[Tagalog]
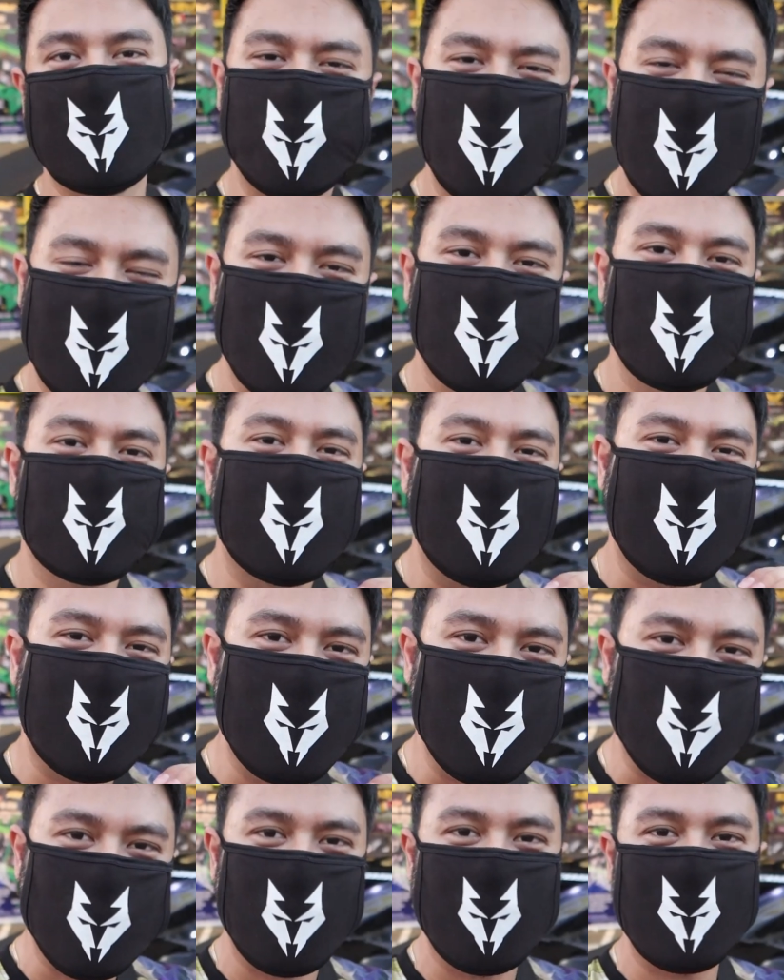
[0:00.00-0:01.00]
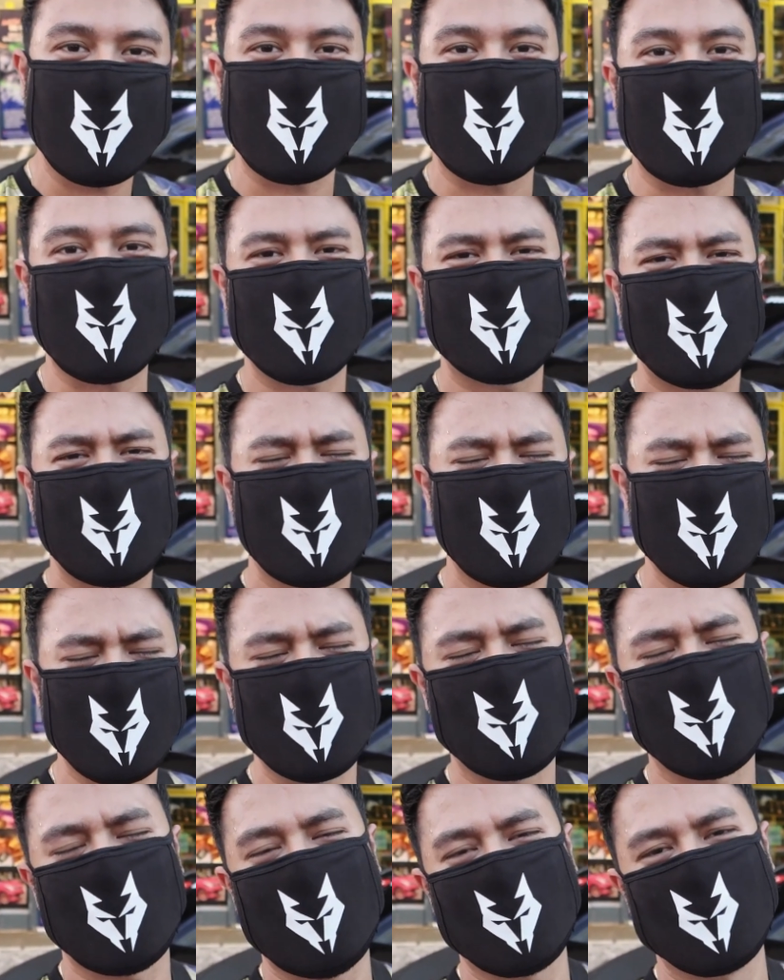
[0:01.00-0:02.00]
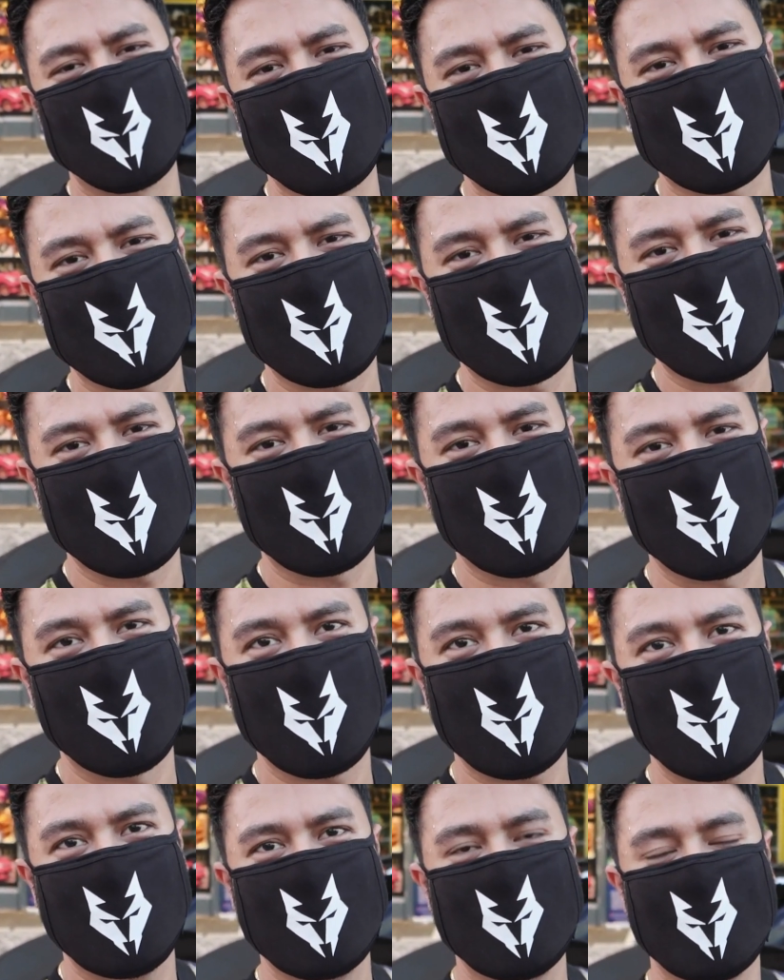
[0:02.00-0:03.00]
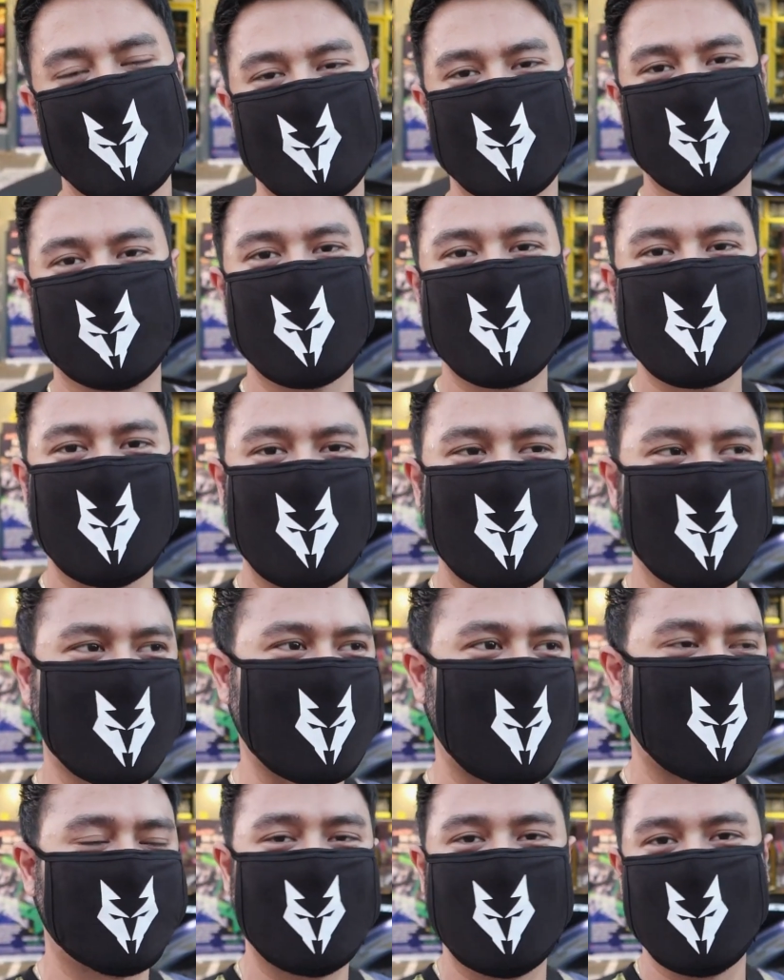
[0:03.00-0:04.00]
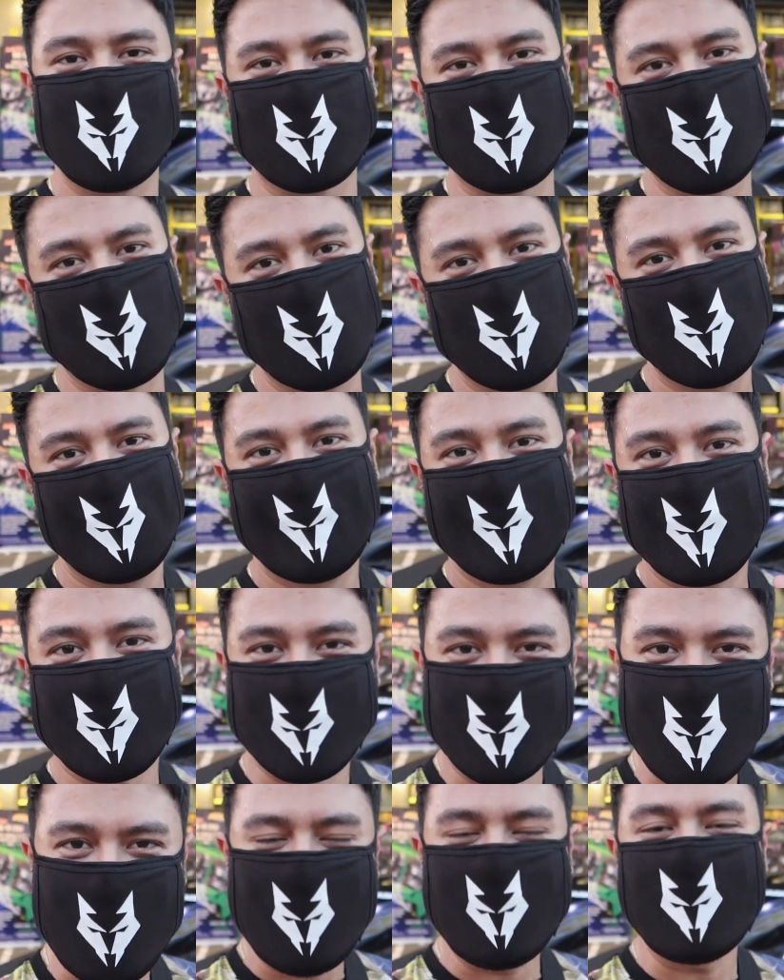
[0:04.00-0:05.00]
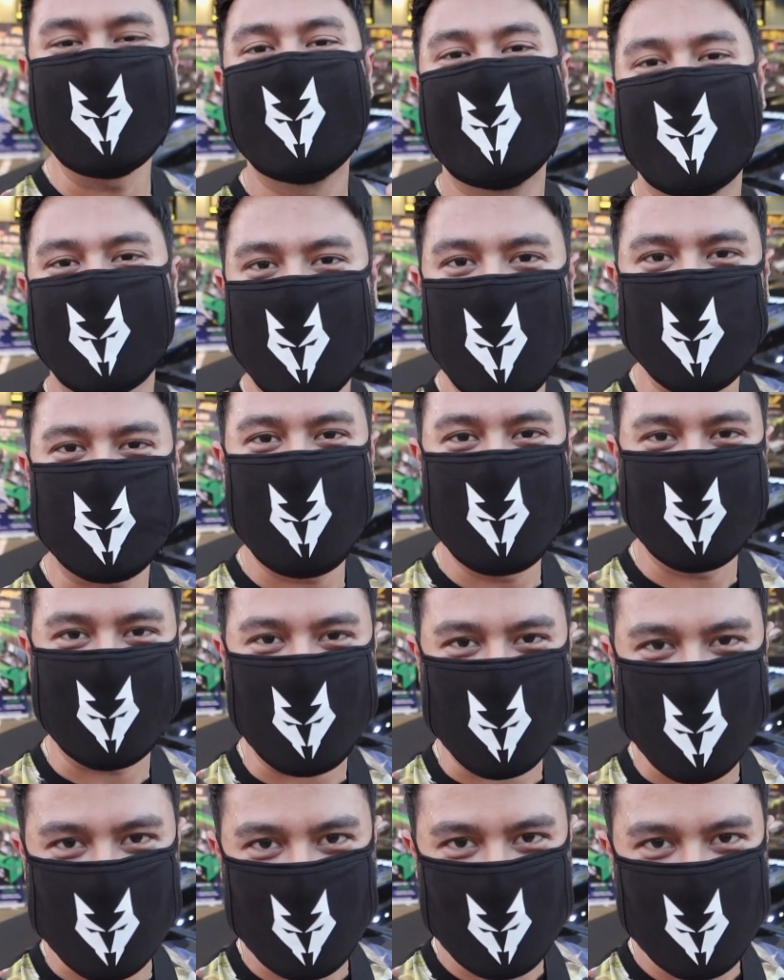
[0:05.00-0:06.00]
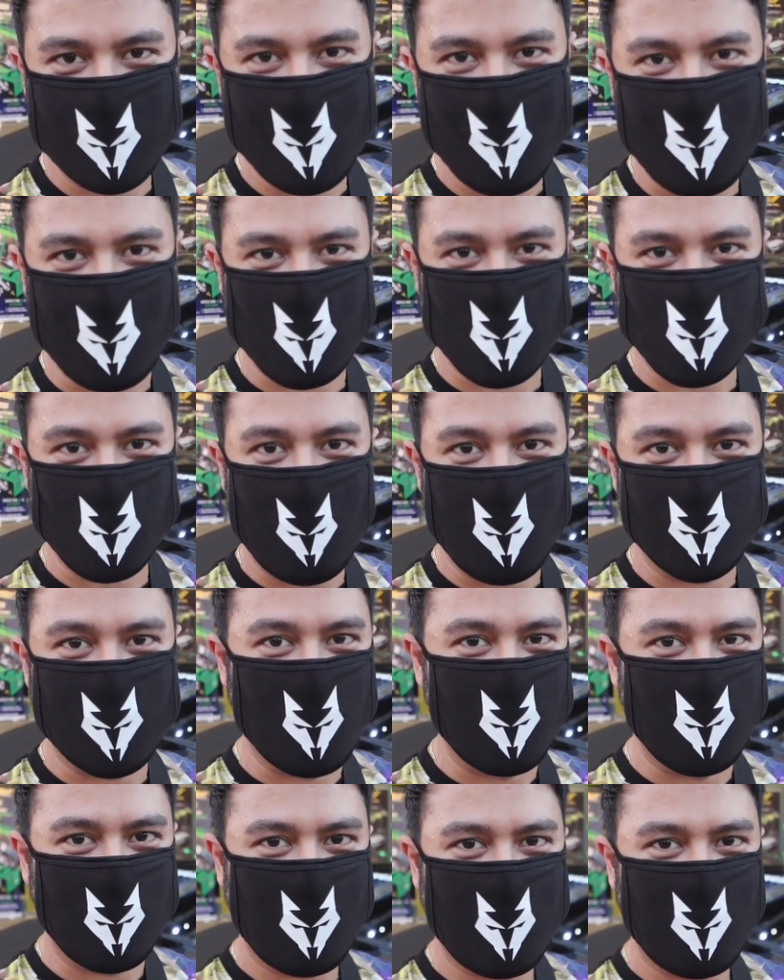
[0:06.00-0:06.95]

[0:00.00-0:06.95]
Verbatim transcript: yung pwede mong maging choices para sigurado na talaga, okay? Visayas up lang to. Then, keep in touch na lang mga kasuabe,